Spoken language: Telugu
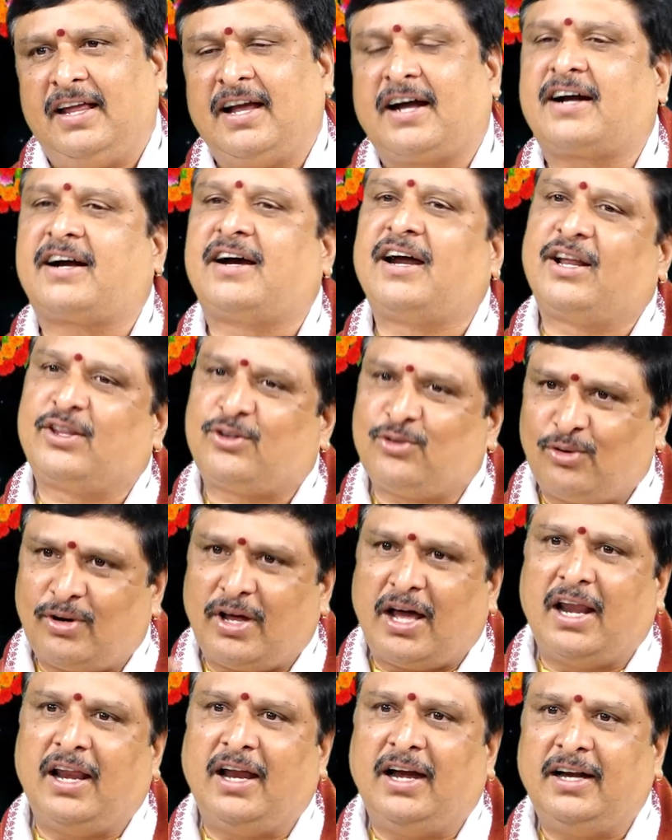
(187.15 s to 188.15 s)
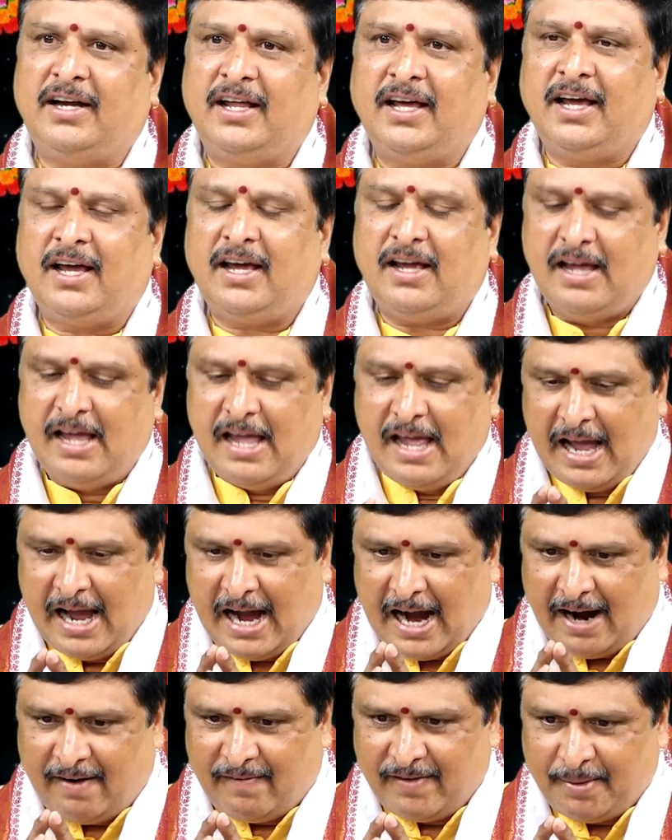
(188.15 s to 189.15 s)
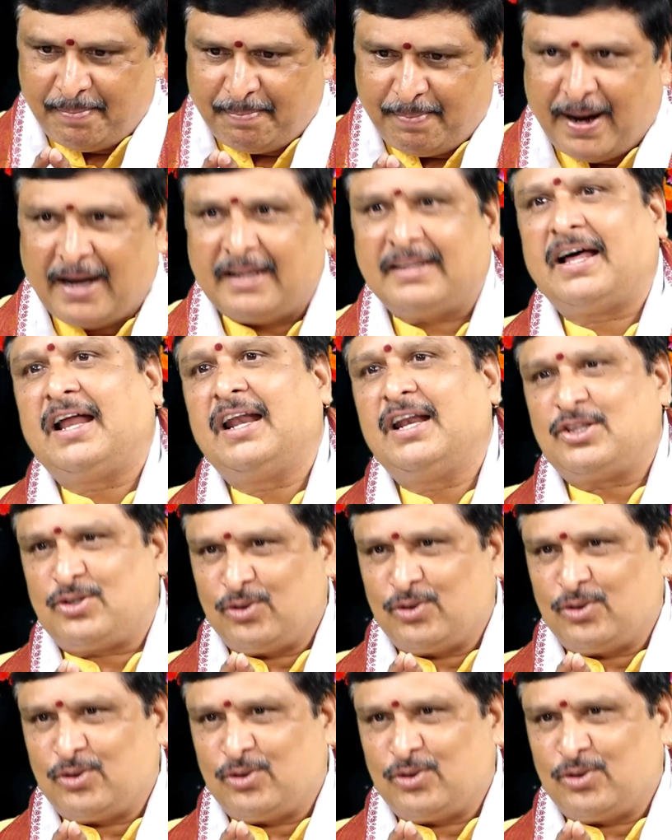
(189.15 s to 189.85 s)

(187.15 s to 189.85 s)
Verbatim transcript: ఎక్కడ చూడాలి అంటే ఆవిడ పాదాలని